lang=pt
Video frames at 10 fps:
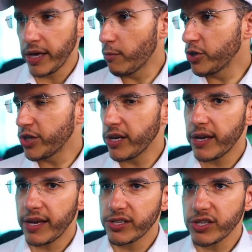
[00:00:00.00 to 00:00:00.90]
É, bom
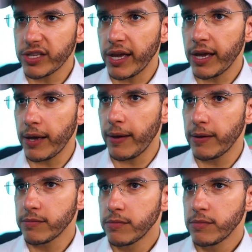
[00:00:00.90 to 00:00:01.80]
dia, a gente está
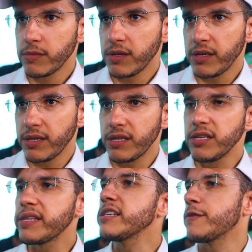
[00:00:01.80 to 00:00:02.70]

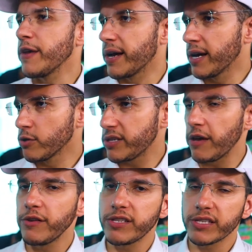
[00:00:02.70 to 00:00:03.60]
intensificando o
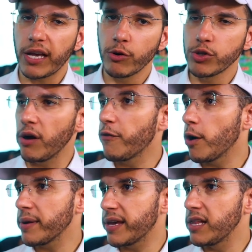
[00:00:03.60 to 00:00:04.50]
serviço de saúde de uma
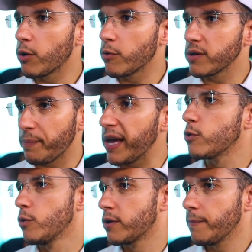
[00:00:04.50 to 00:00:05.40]
forma que ele
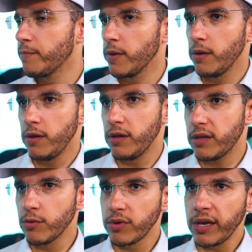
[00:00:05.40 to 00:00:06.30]
perdure.
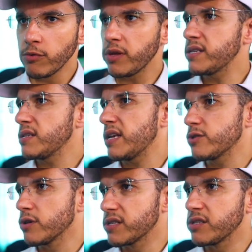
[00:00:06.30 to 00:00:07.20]
Então, nenhuma dessas
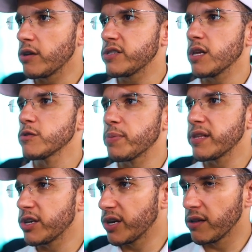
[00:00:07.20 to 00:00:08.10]
ações que nós estamos
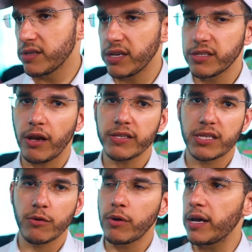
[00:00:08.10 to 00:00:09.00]
planejando aqui são ação,